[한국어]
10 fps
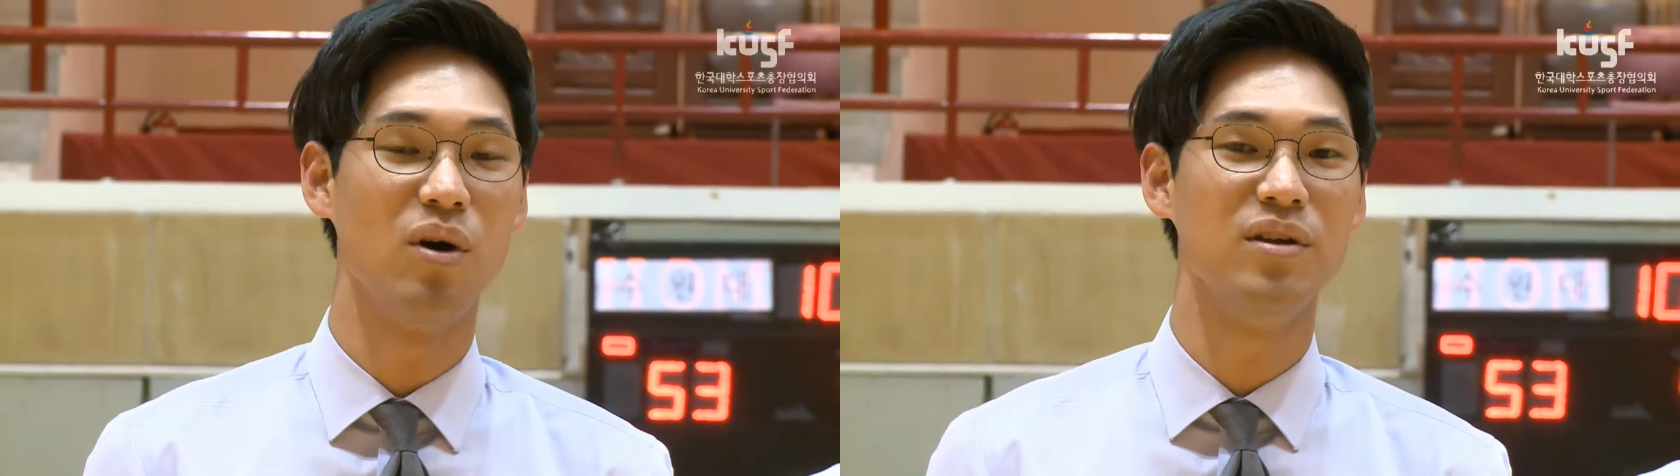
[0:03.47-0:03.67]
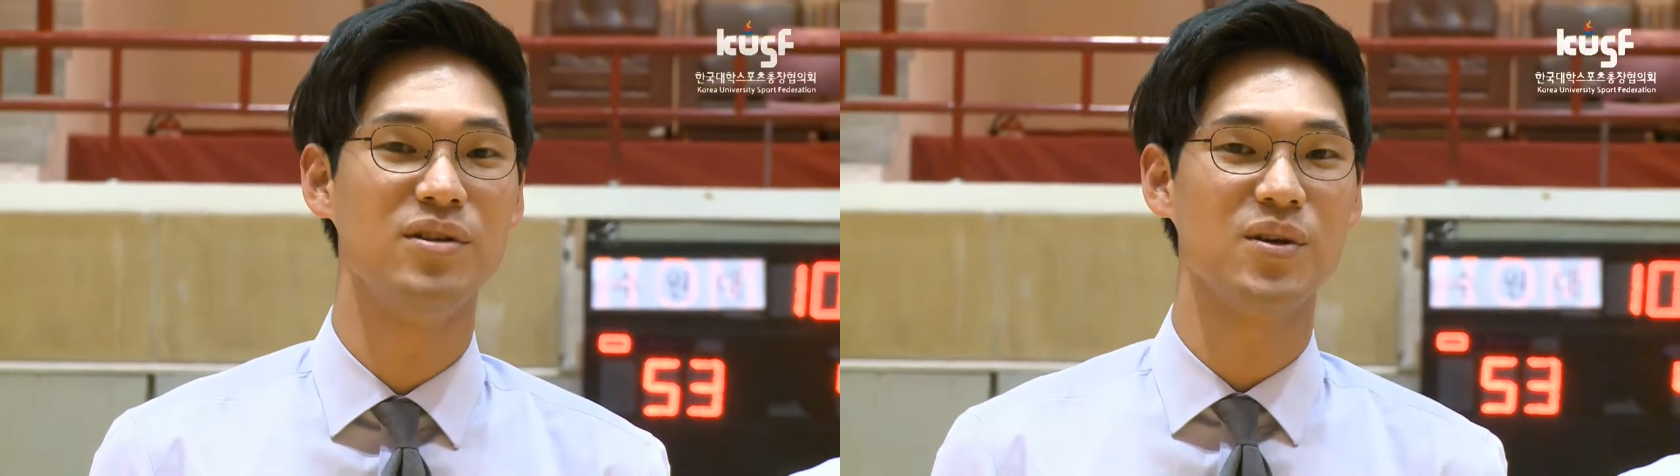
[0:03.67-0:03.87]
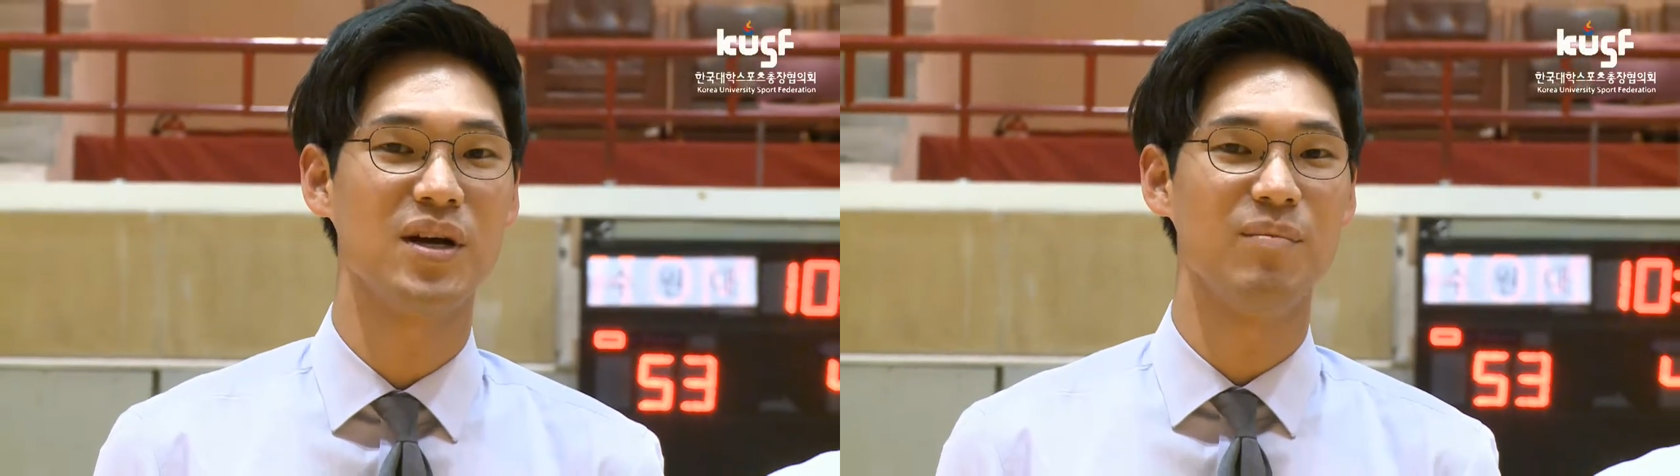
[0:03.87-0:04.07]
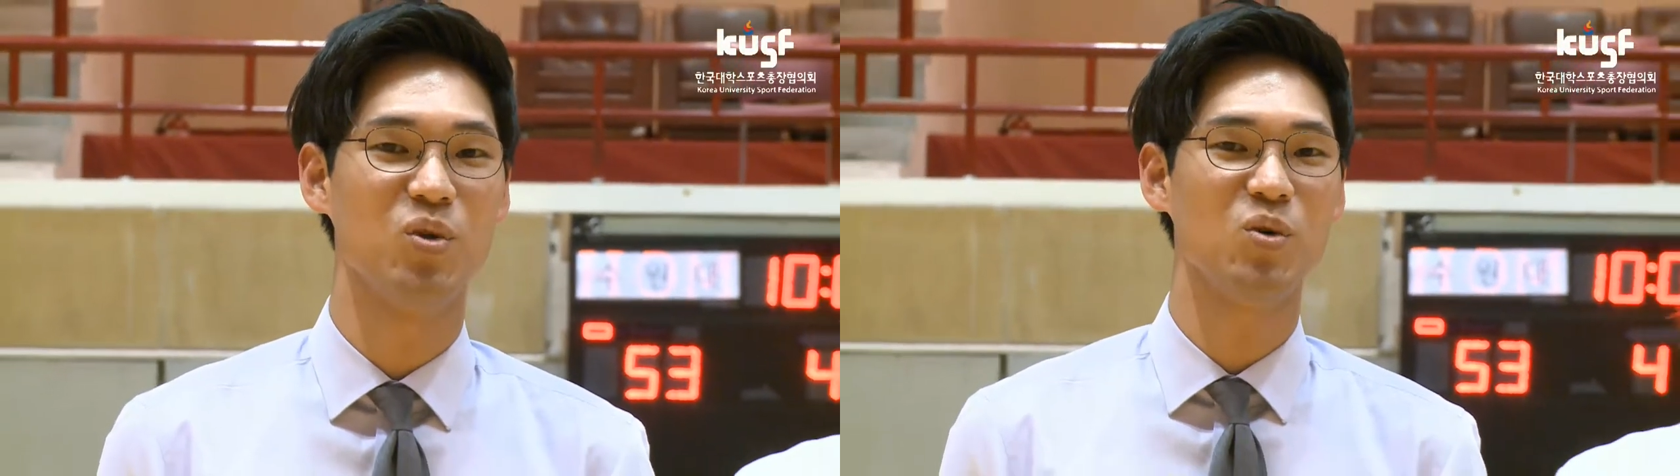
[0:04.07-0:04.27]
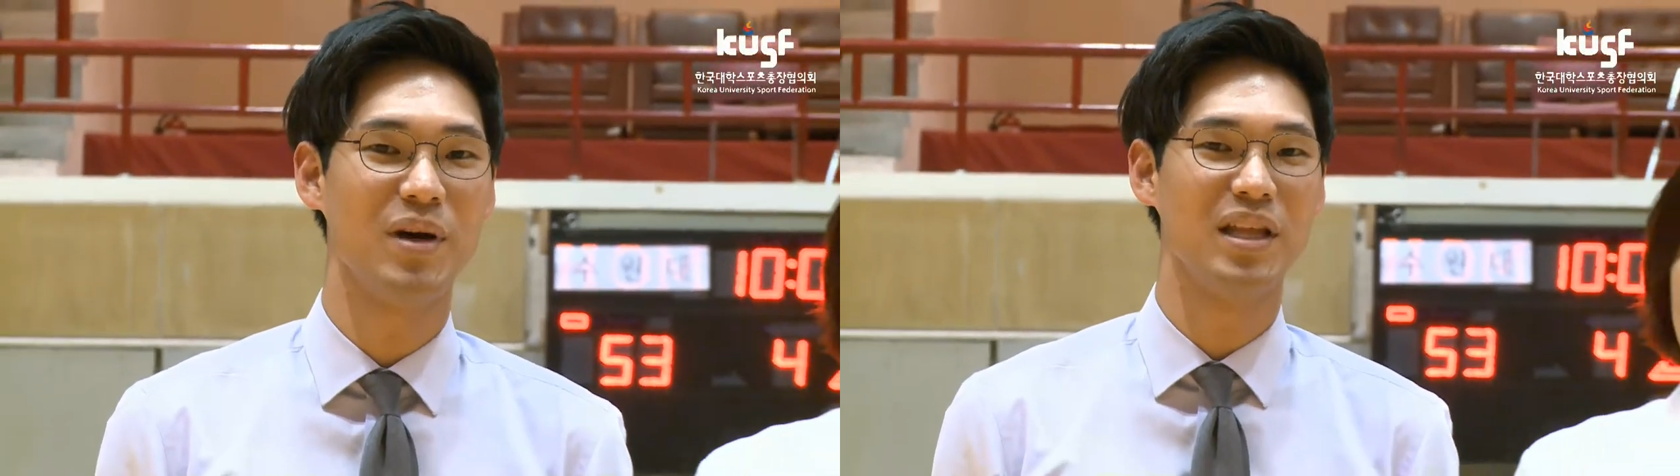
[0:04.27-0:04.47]
권은정
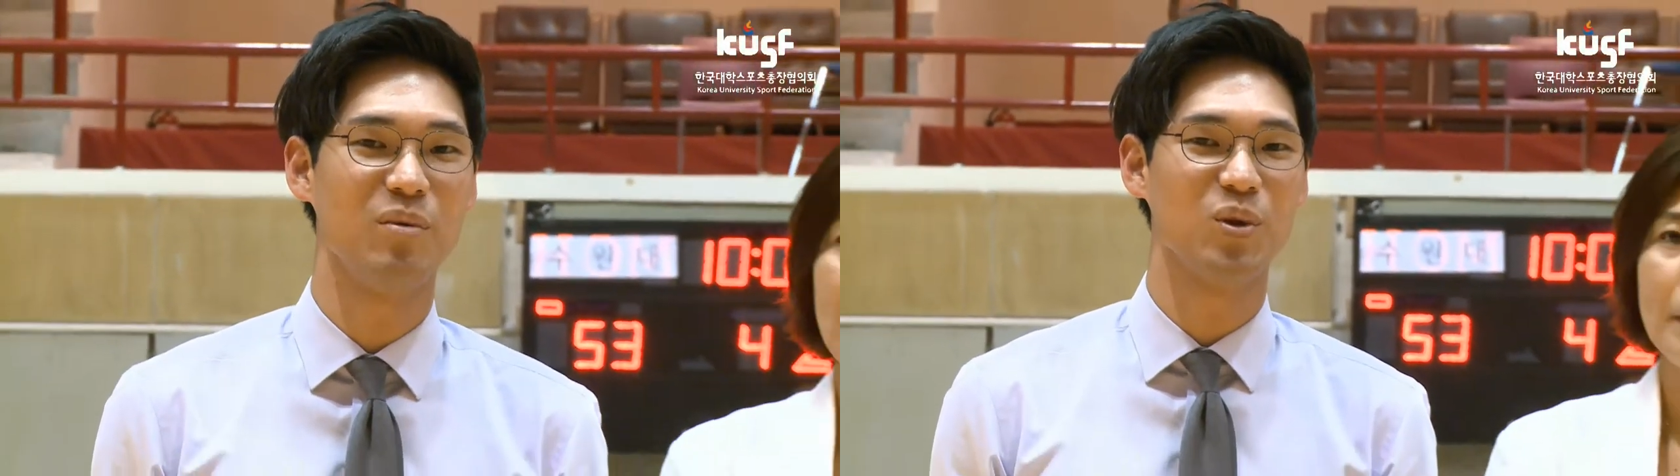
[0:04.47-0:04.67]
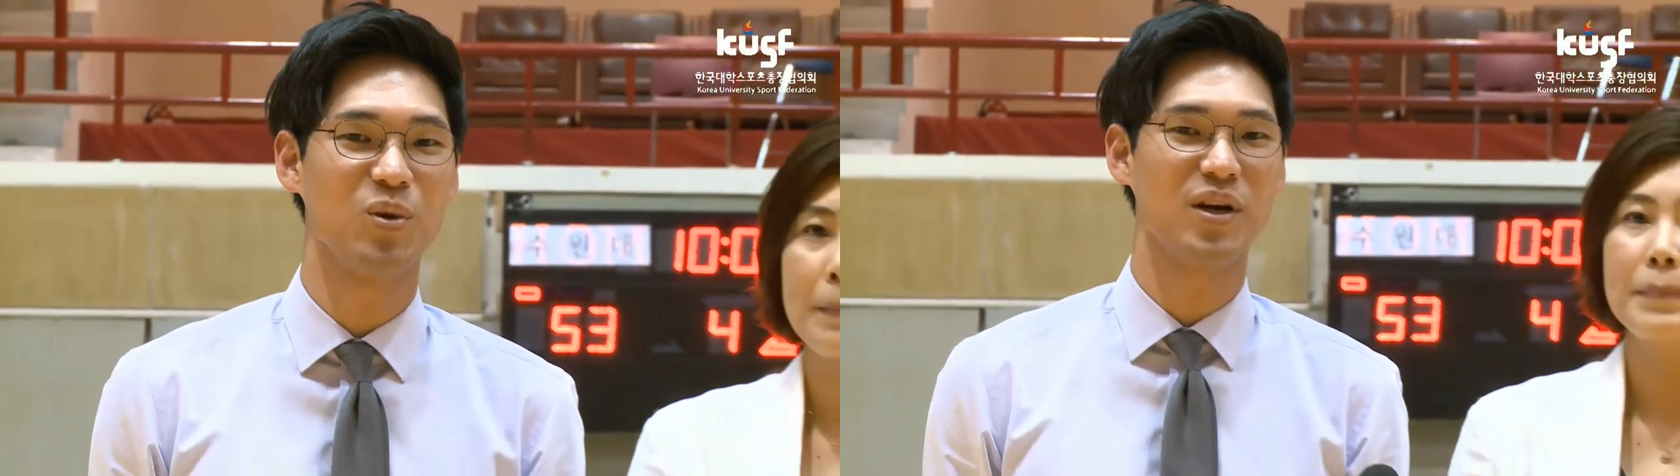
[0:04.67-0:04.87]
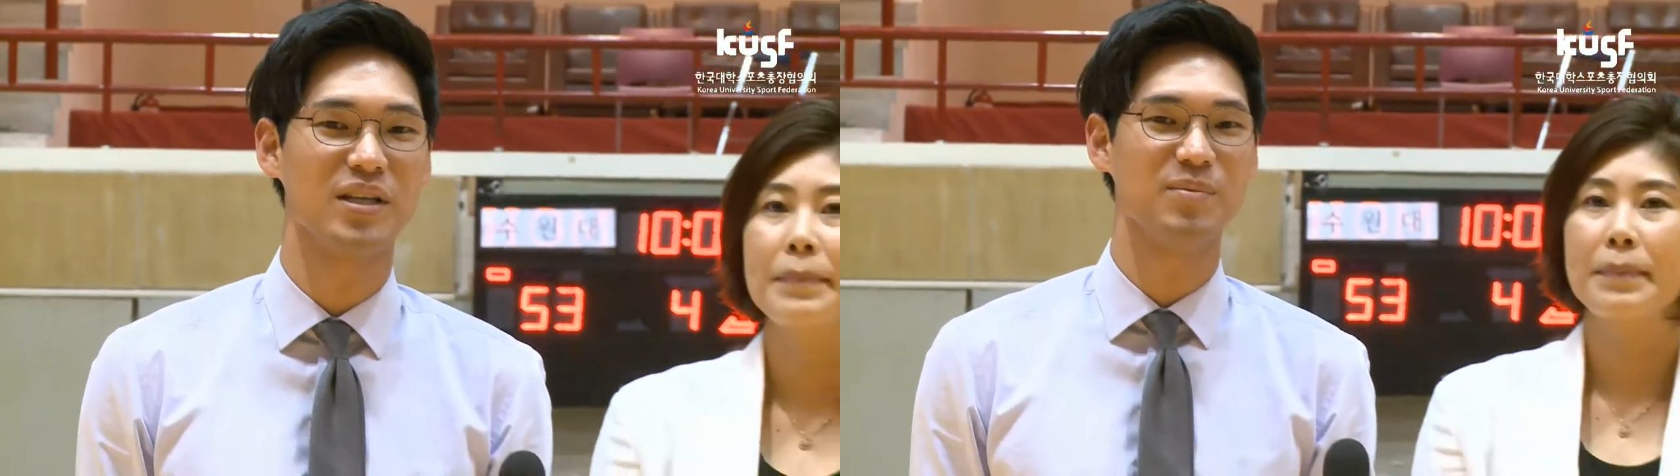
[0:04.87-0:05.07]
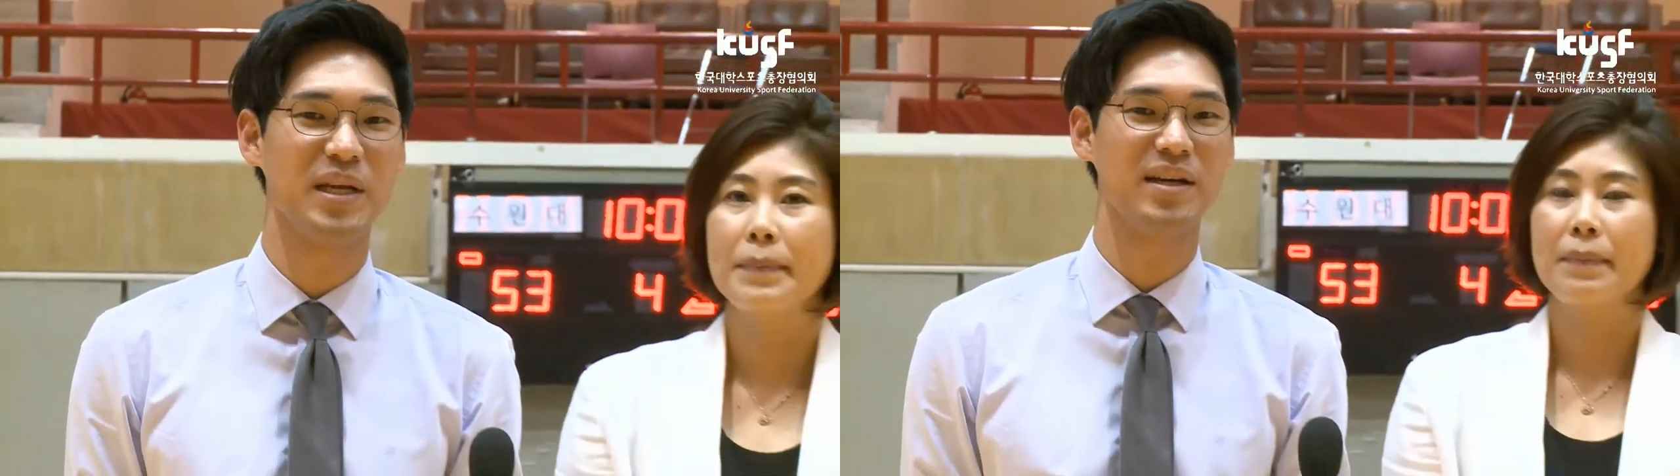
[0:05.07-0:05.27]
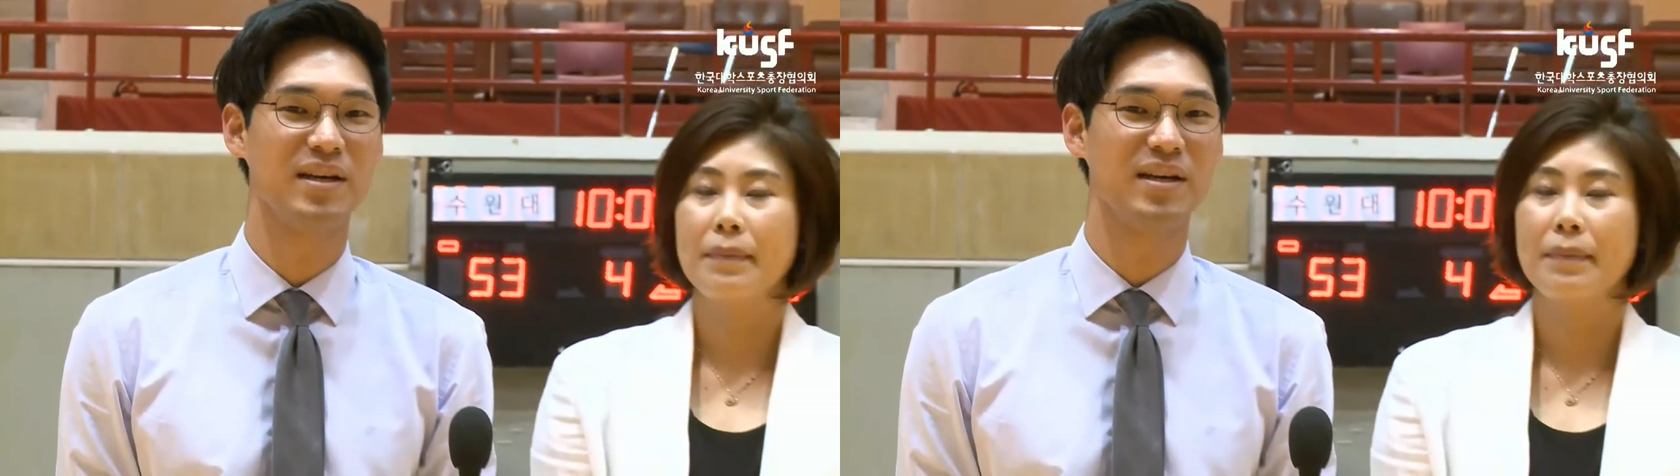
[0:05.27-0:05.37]
감독 만나보도록 하겠습니다.